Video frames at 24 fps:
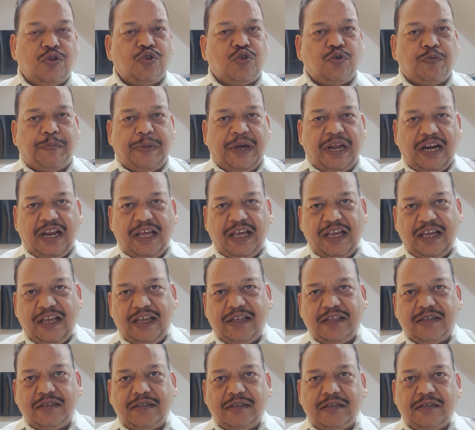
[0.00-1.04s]
तो पहला है
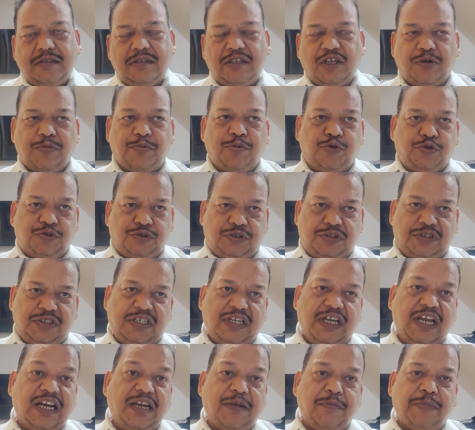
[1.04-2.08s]
तरबूज
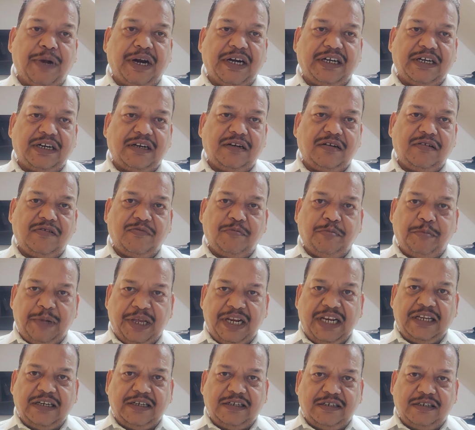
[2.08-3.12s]
यानी वाटर
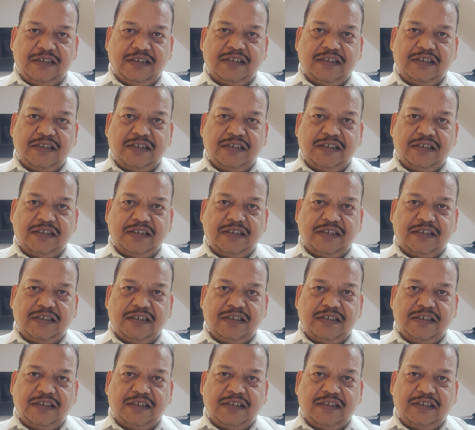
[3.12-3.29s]
मेलन